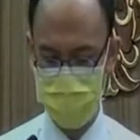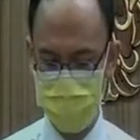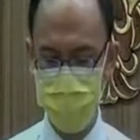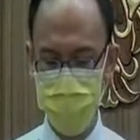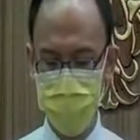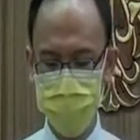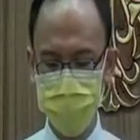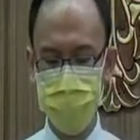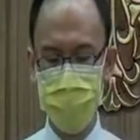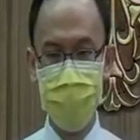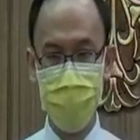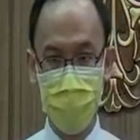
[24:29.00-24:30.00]
伦
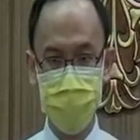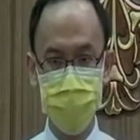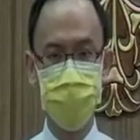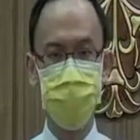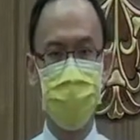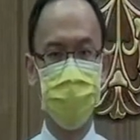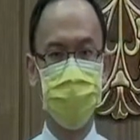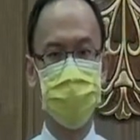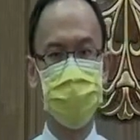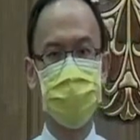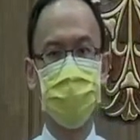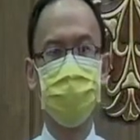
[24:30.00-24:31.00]
敦南区来做
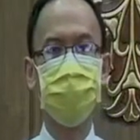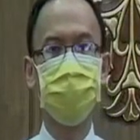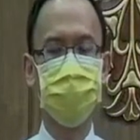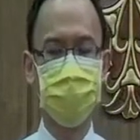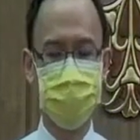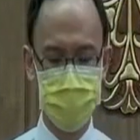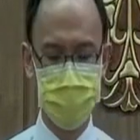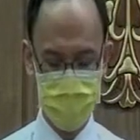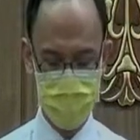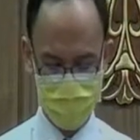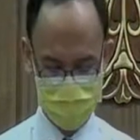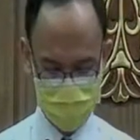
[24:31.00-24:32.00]
生意。
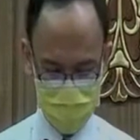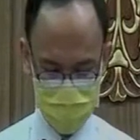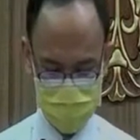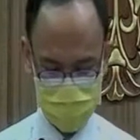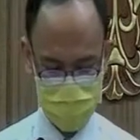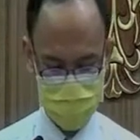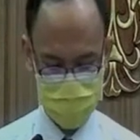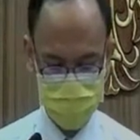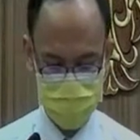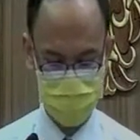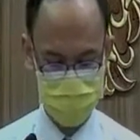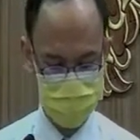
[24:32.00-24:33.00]
当时的事
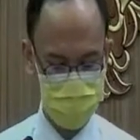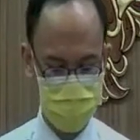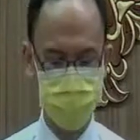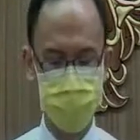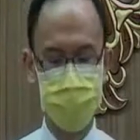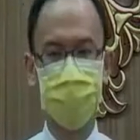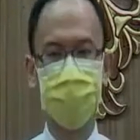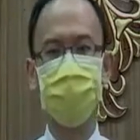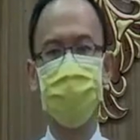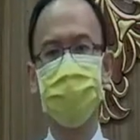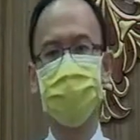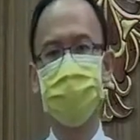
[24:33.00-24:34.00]
情是这样说的：，
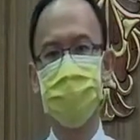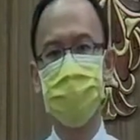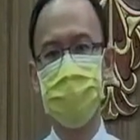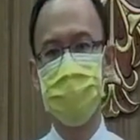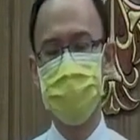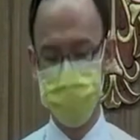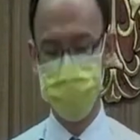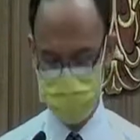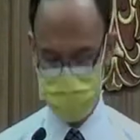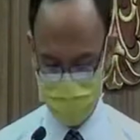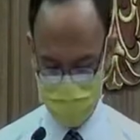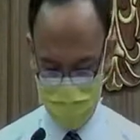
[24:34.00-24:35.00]
伦
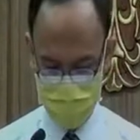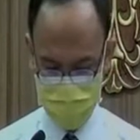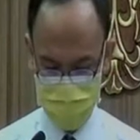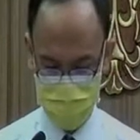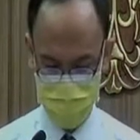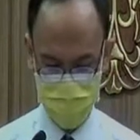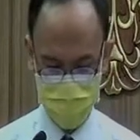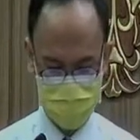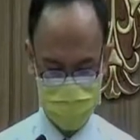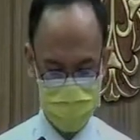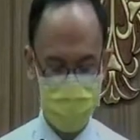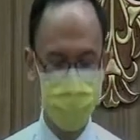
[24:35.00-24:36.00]
敦当时有一个
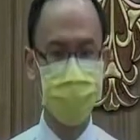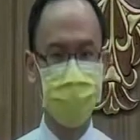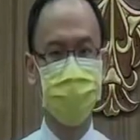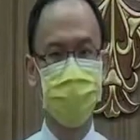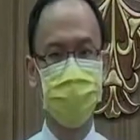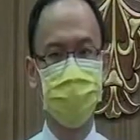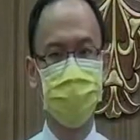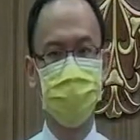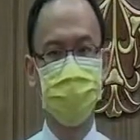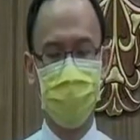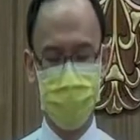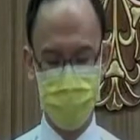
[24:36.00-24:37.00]
商人，
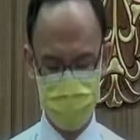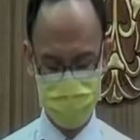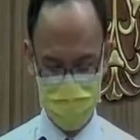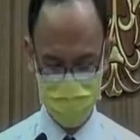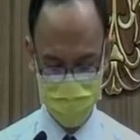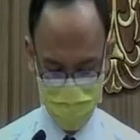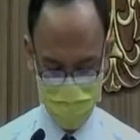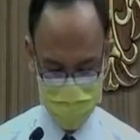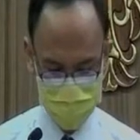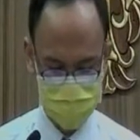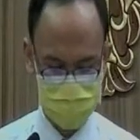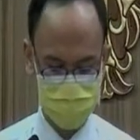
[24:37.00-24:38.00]
他也染了
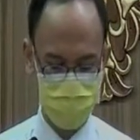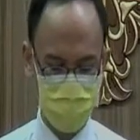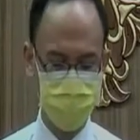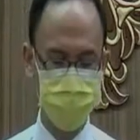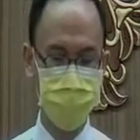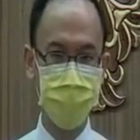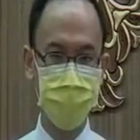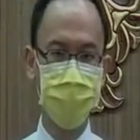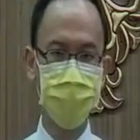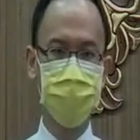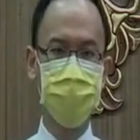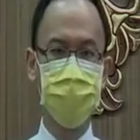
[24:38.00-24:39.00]
黑死病，
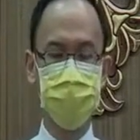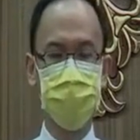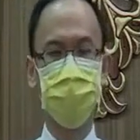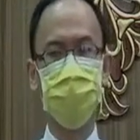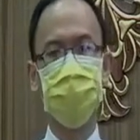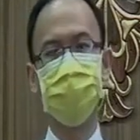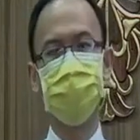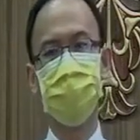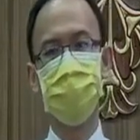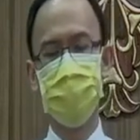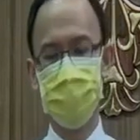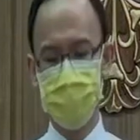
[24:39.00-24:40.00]
就是鼠疫。
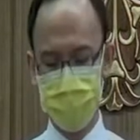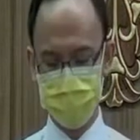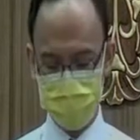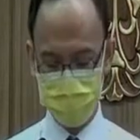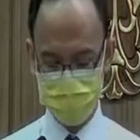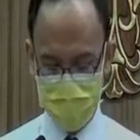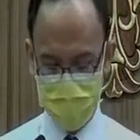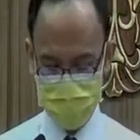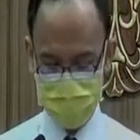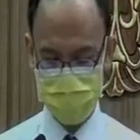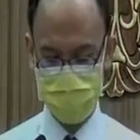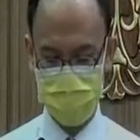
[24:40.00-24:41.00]
他当
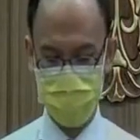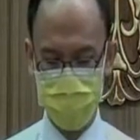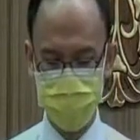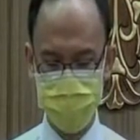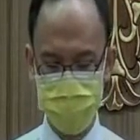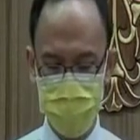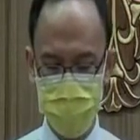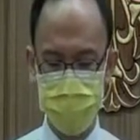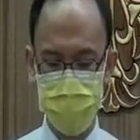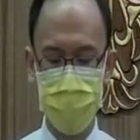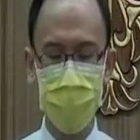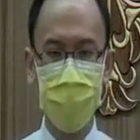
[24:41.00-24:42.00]
时想要寄一
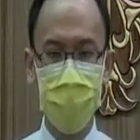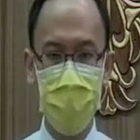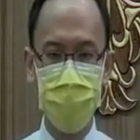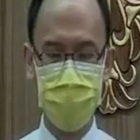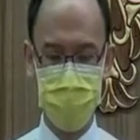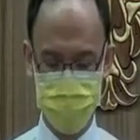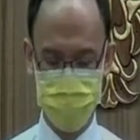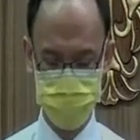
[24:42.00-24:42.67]
些样品，